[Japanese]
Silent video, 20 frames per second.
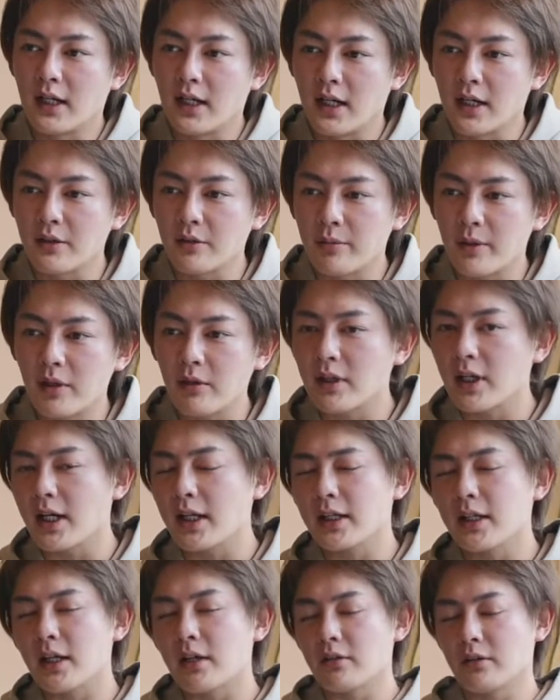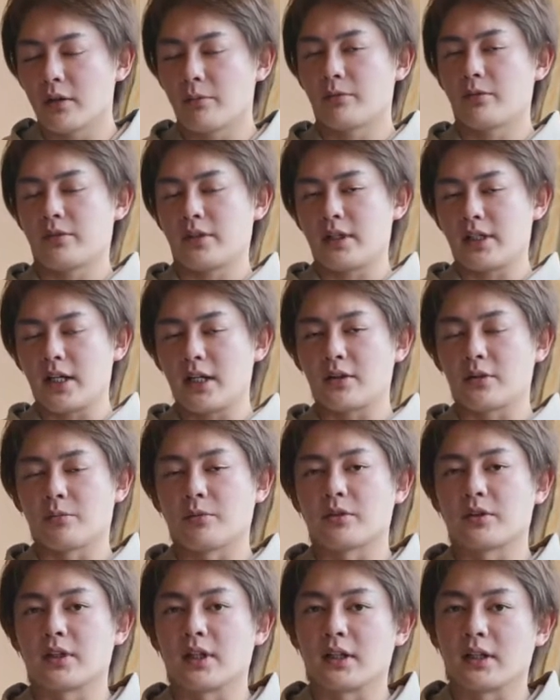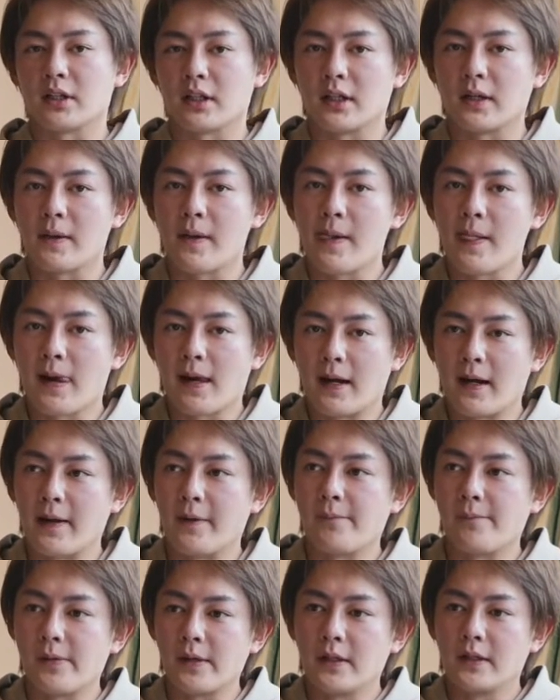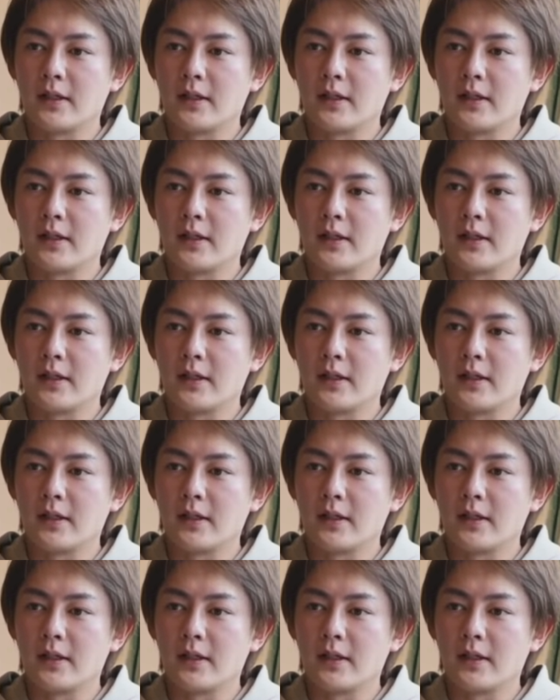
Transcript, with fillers: あの場を借りてやるのは僕はないと思ったんで、はい。